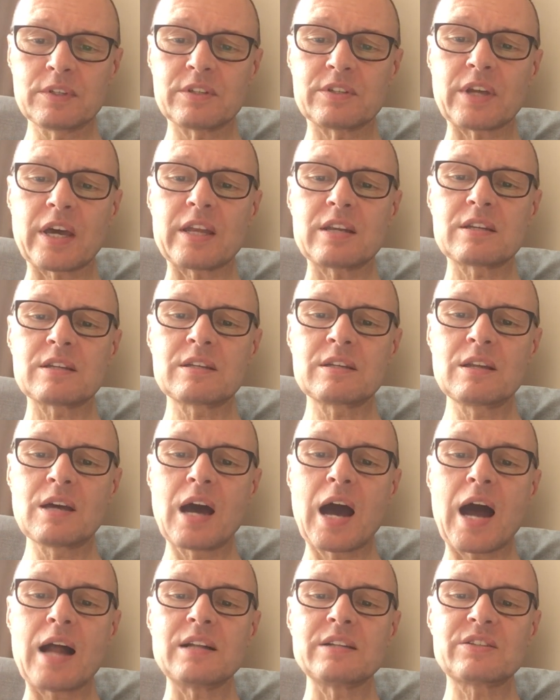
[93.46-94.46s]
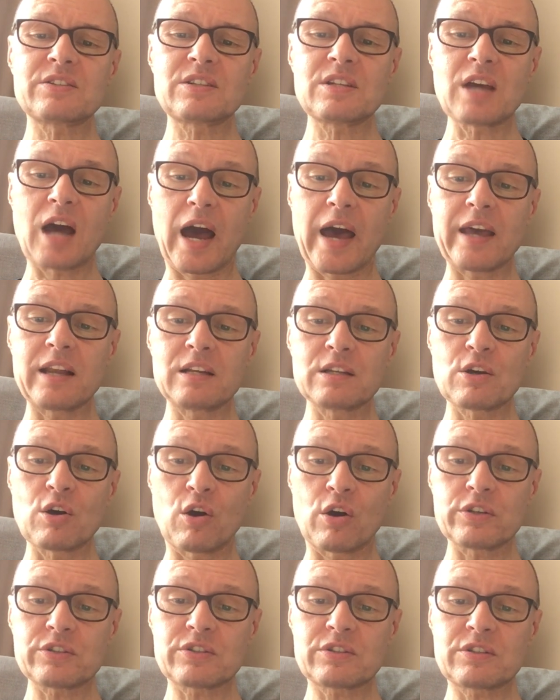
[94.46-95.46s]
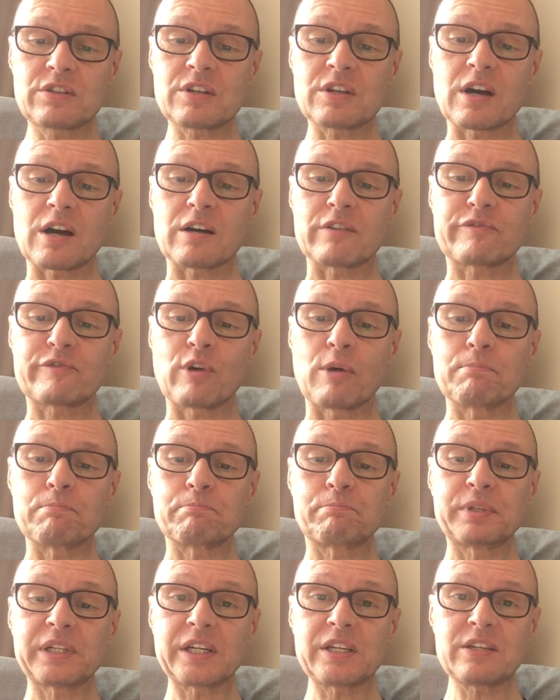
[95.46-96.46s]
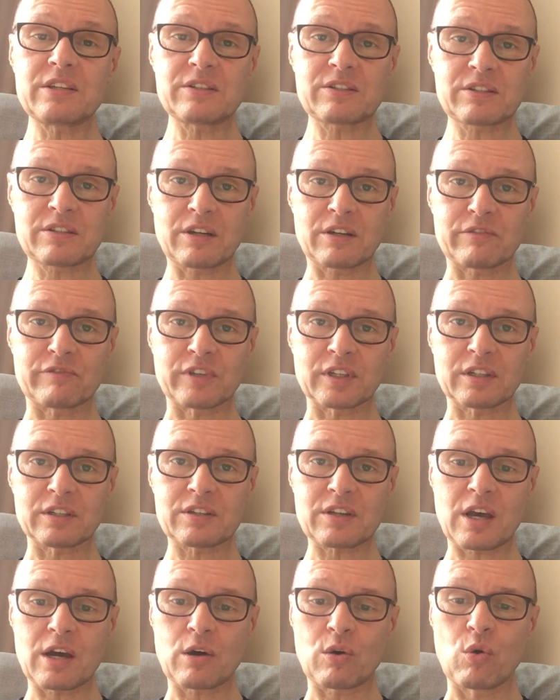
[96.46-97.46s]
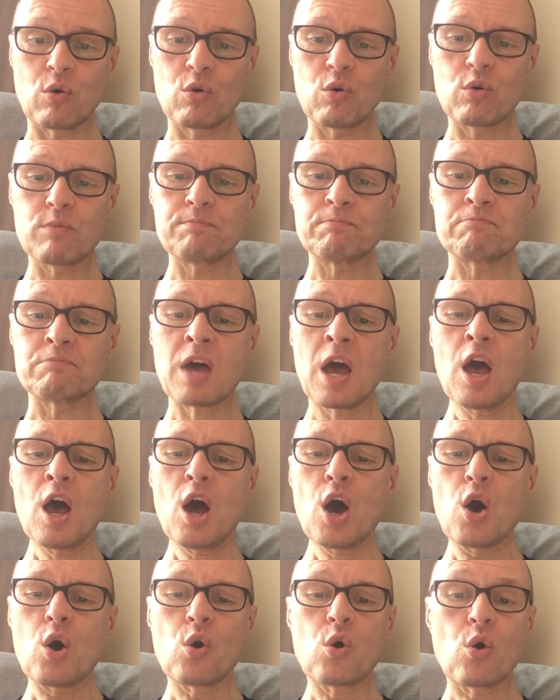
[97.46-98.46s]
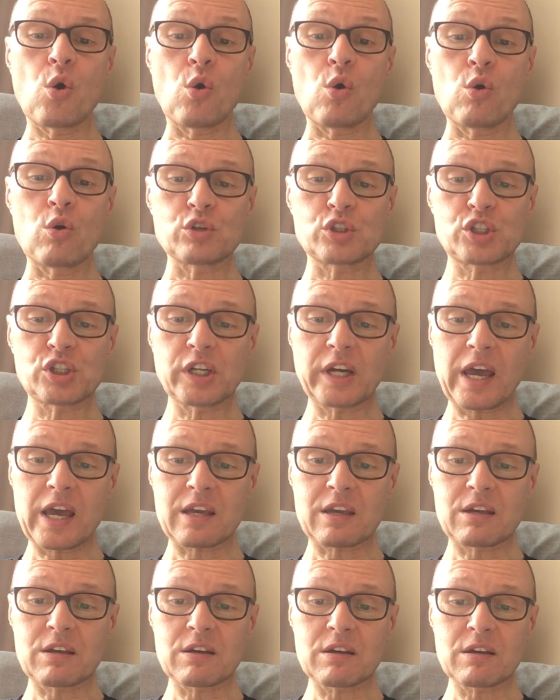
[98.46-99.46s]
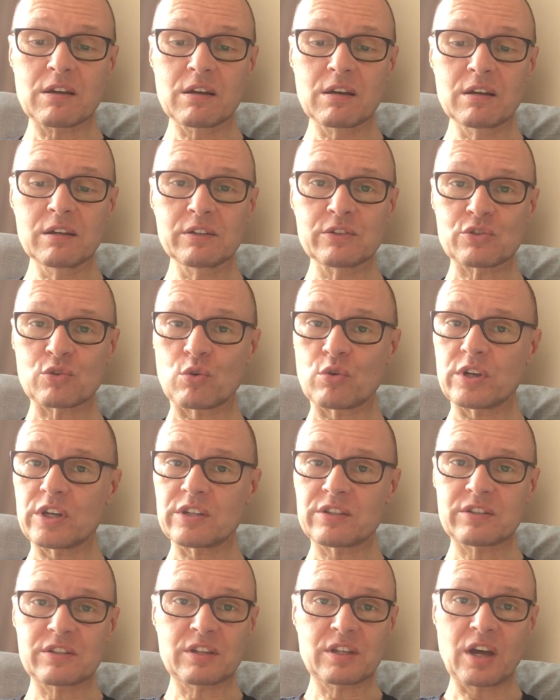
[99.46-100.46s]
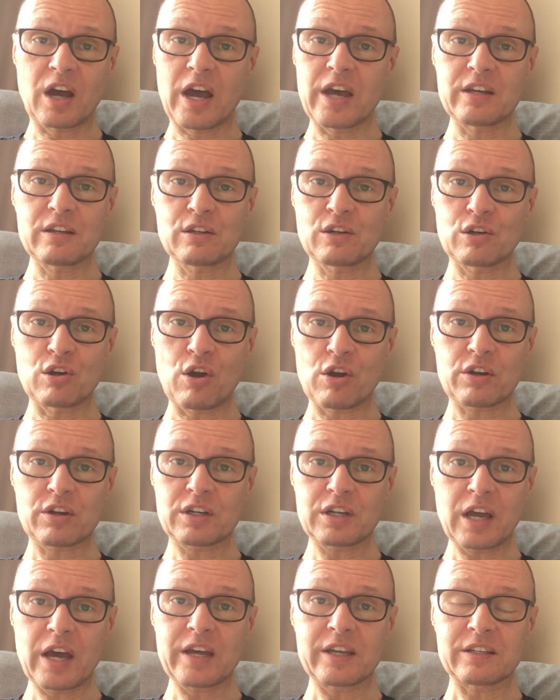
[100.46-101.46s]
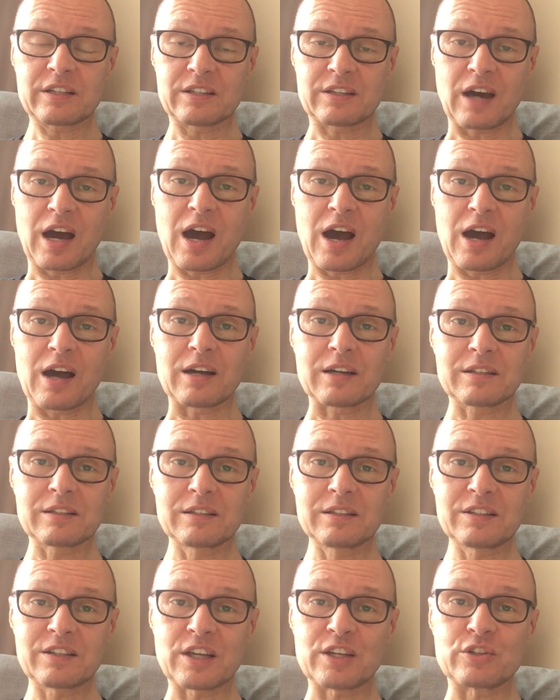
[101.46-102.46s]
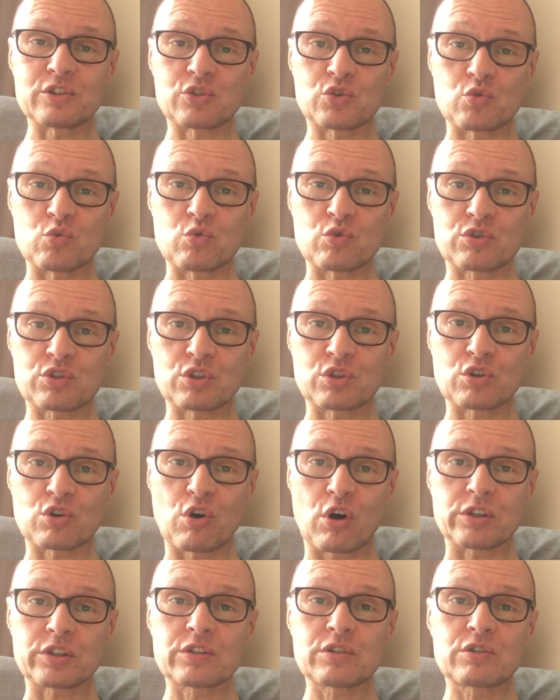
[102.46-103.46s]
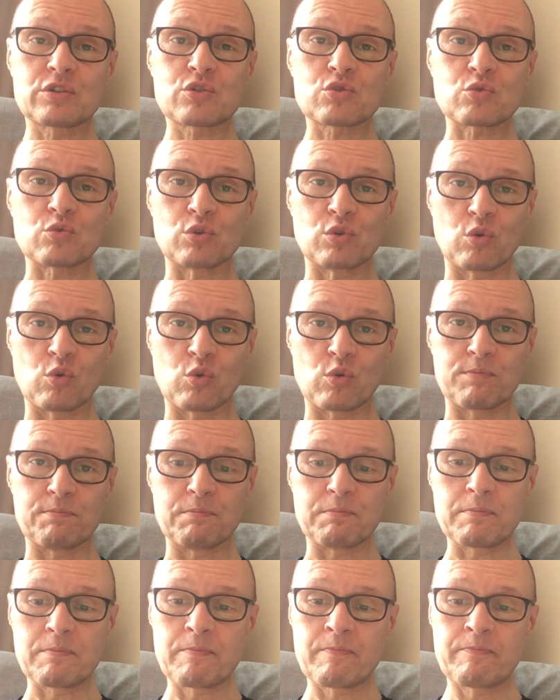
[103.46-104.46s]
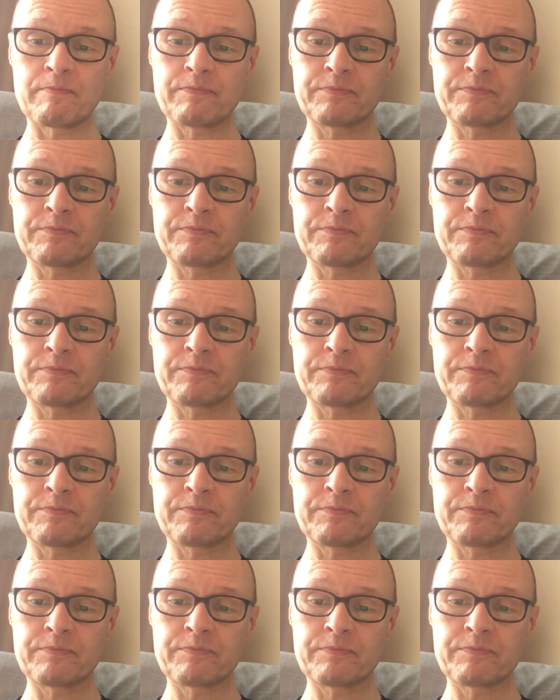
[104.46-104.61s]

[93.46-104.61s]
Denn als die heil'ge Hostia vom Priester wird erhoben, O Schreck, so ist kein Glöcklein da, den süßen Gott zu loben.